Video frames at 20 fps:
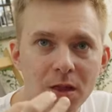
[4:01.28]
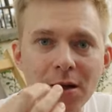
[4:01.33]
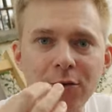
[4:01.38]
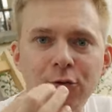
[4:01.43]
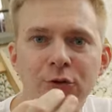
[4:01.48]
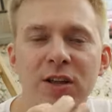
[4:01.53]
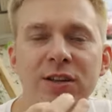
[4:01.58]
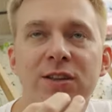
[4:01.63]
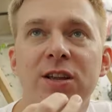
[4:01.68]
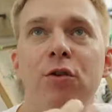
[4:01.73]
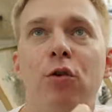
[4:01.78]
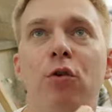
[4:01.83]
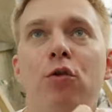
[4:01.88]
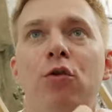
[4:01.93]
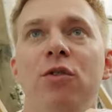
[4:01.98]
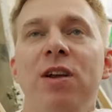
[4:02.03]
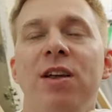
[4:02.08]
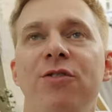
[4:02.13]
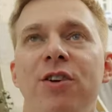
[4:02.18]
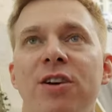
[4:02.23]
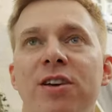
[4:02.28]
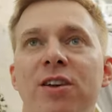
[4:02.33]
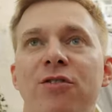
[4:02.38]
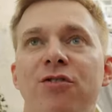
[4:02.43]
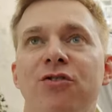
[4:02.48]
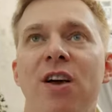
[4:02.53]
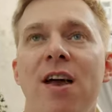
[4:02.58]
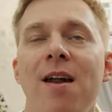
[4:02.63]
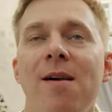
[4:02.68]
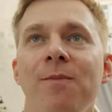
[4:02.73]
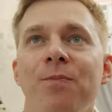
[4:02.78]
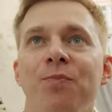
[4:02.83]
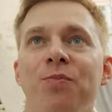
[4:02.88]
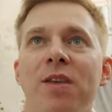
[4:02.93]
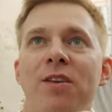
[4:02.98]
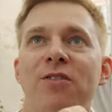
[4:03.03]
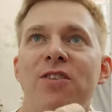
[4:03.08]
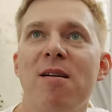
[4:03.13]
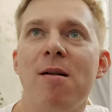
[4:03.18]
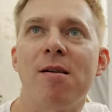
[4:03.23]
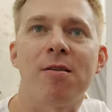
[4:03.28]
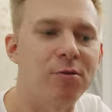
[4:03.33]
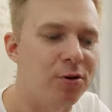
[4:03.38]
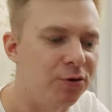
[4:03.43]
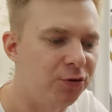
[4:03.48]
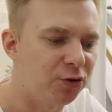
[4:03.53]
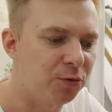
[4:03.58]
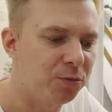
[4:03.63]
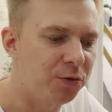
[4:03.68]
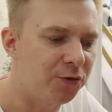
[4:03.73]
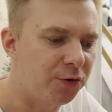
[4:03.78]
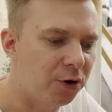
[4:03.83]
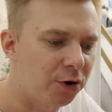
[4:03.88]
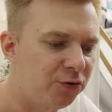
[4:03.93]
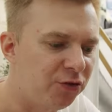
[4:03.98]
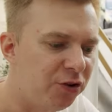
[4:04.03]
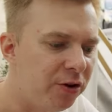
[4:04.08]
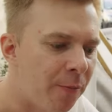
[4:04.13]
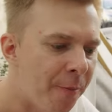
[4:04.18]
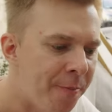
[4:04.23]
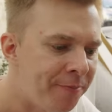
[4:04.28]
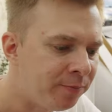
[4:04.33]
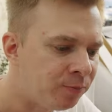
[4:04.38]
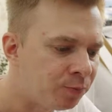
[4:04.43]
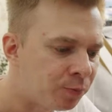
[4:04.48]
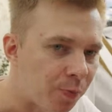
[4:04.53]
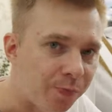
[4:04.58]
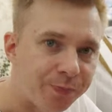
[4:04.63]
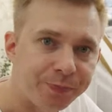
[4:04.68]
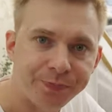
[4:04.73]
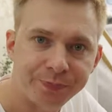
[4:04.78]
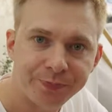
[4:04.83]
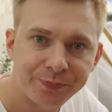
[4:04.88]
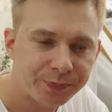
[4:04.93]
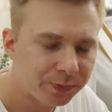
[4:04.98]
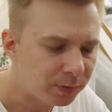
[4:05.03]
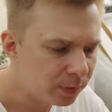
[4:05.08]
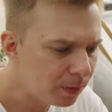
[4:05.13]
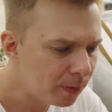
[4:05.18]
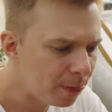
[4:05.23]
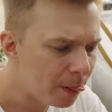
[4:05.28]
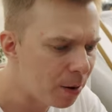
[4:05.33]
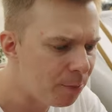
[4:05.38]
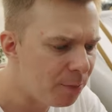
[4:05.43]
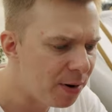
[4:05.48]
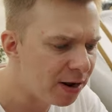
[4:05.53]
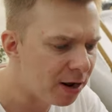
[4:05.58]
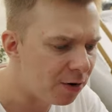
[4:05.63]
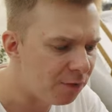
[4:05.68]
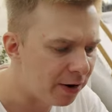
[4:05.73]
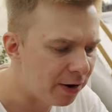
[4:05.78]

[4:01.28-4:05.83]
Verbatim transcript: I tutaj ten ogóreczek jeszcze na samym końcu mi wchodzi mega